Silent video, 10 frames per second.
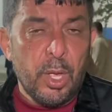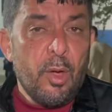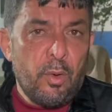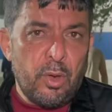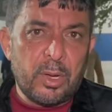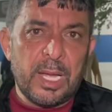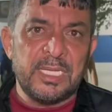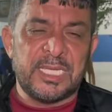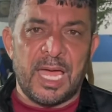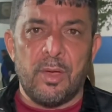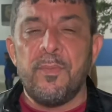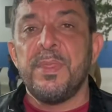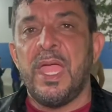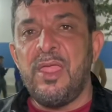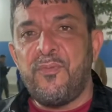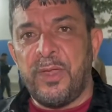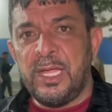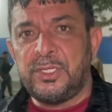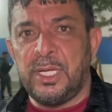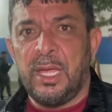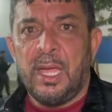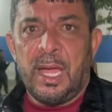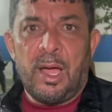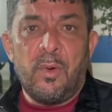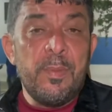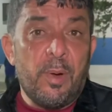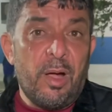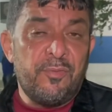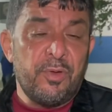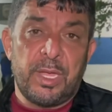o localizaram em frente ao imóvel,